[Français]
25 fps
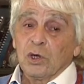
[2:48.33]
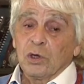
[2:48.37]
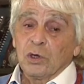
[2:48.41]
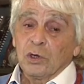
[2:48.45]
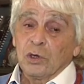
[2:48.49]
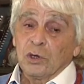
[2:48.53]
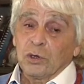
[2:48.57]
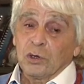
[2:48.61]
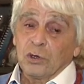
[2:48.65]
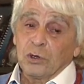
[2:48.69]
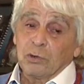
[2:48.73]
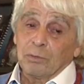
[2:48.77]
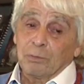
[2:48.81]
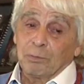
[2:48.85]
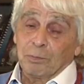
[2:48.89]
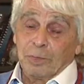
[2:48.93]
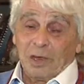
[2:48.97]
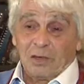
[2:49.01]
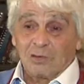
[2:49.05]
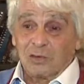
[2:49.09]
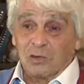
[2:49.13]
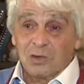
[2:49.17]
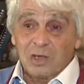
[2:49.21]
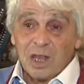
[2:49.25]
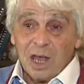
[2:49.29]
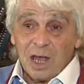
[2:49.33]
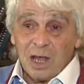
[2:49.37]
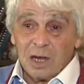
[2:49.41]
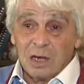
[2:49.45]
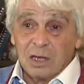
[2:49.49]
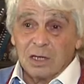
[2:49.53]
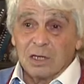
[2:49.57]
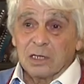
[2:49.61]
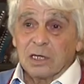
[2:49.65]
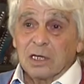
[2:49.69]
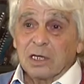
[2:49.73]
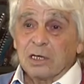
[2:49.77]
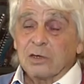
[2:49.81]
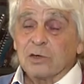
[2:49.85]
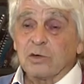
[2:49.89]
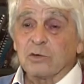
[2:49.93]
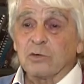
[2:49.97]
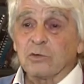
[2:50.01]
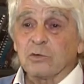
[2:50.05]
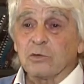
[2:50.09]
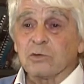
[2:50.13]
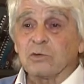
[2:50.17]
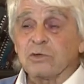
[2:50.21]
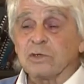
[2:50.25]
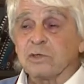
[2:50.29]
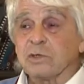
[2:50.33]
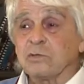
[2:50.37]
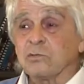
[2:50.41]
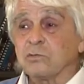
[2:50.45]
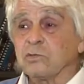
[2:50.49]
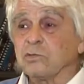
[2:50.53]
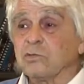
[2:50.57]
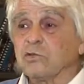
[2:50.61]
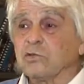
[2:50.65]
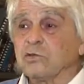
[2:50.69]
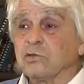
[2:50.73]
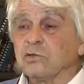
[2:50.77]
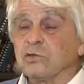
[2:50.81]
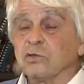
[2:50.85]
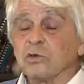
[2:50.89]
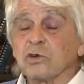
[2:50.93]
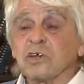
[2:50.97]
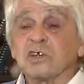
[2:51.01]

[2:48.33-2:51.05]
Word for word: euh, personnelle, d'une